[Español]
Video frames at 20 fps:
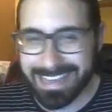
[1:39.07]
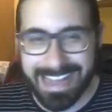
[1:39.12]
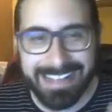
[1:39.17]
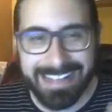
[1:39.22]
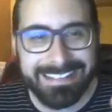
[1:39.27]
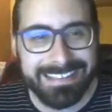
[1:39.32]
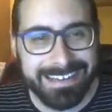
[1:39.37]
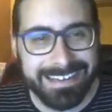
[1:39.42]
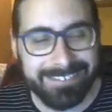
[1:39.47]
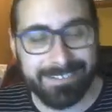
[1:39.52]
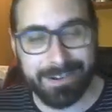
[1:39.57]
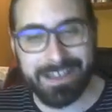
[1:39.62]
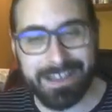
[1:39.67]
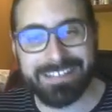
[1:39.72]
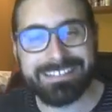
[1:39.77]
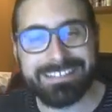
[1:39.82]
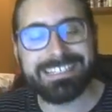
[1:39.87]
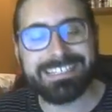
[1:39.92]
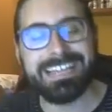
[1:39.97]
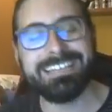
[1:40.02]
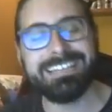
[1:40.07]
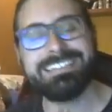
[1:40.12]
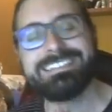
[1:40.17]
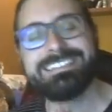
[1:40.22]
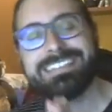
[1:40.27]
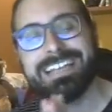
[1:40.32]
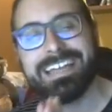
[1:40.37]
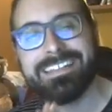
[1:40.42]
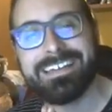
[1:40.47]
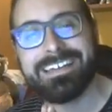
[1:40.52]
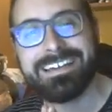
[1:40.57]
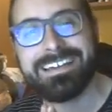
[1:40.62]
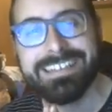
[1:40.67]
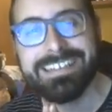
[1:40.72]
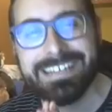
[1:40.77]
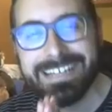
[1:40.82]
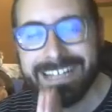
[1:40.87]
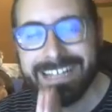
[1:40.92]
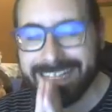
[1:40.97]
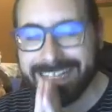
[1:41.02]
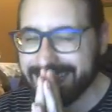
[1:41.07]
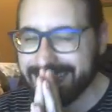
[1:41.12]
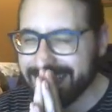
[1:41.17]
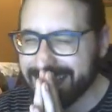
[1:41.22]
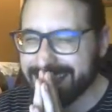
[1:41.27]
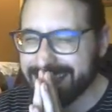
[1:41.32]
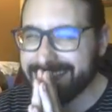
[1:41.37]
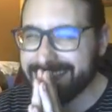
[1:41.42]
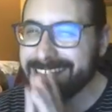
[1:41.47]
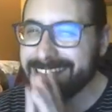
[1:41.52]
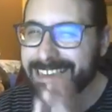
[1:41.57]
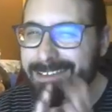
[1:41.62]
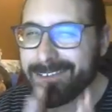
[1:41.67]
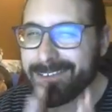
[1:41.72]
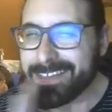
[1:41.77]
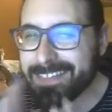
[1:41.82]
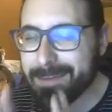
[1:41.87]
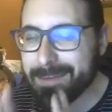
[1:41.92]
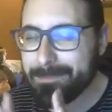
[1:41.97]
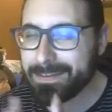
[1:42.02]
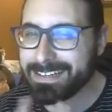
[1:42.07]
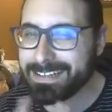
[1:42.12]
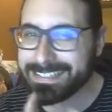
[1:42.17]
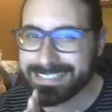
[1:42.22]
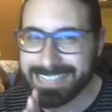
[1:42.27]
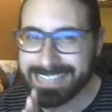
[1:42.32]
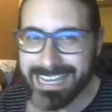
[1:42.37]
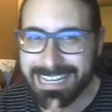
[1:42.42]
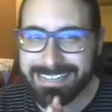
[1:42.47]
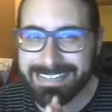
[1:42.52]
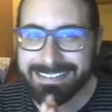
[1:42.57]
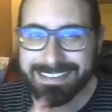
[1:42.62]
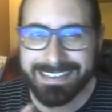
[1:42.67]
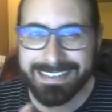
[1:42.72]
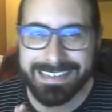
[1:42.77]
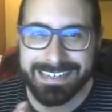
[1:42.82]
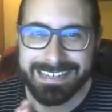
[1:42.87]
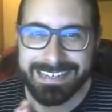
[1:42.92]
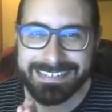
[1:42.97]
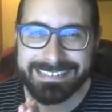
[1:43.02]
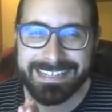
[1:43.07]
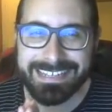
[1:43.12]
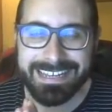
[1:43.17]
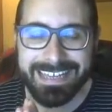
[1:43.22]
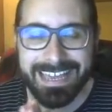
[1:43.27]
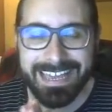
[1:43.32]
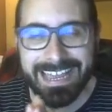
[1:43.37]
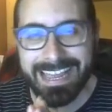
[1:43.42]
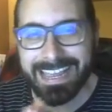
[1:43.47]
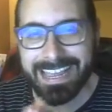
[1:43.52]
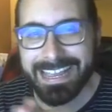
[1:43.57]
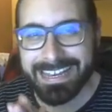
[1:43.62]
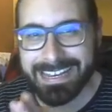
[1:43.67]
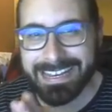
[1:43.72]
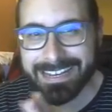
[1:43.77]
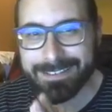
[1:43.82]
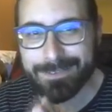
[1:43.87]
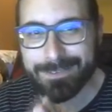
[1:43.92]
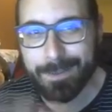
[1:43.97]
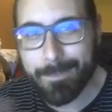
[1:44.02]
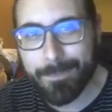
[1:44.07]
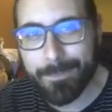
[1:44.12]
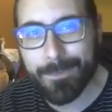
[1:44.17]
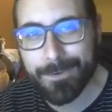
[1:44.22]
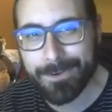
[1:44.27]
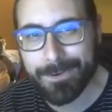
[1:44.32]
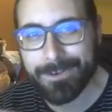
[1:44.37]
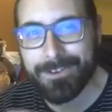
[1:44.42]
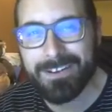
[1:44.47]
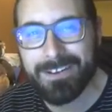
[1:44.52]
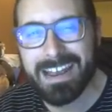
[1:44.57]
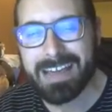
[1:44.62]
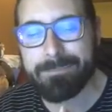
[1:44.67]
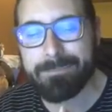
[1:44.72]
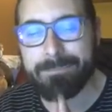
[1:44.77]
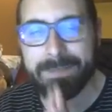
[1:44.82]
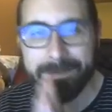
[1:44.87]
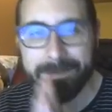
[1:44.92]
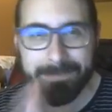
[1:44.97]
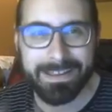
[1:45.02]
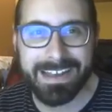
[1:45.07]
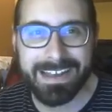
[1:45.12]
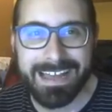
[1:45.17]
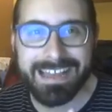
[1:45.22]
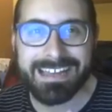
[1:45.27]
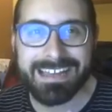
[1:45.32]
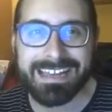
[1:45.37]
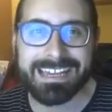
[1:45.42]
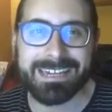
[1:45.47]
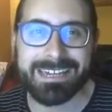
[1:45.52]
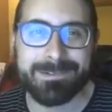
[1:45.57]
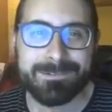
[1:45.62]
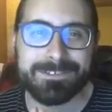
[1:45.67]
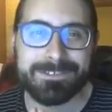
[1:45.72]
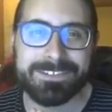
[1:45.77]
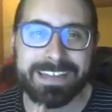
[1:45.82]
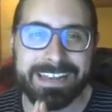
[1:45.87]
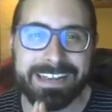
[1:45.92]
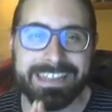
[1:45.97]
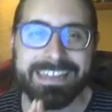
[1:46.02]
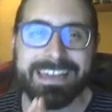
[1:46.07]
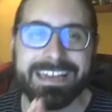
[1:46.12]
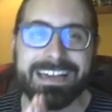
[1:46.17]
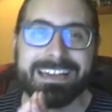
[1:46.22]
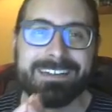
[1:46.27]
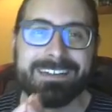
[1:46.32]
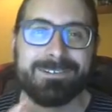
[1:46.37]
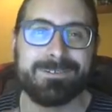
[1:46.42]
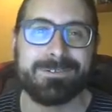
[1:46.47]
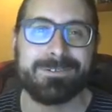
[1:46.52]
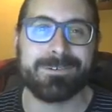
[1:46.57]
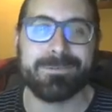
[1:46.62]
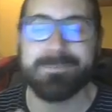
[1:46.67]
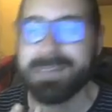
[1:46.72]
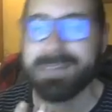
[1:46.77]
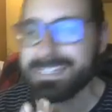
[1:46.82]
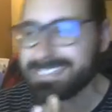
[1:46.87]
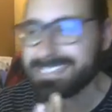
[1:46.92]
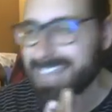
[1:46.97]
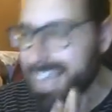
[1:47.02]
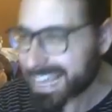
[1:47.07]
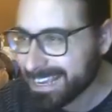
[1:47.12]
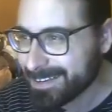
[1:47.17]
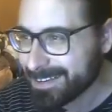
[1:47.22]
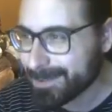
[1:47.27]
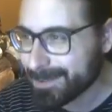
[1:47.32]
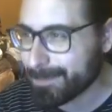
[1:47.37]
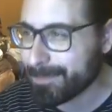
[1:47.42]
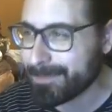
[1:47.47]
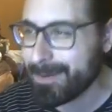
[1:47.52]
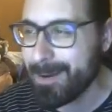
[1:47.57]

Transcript: antes, ah, bueno, antes, antes de nada, ¿Qué, unidad pensáis que, estaría en el top 1? La primera, la que buscaría con más ahínco,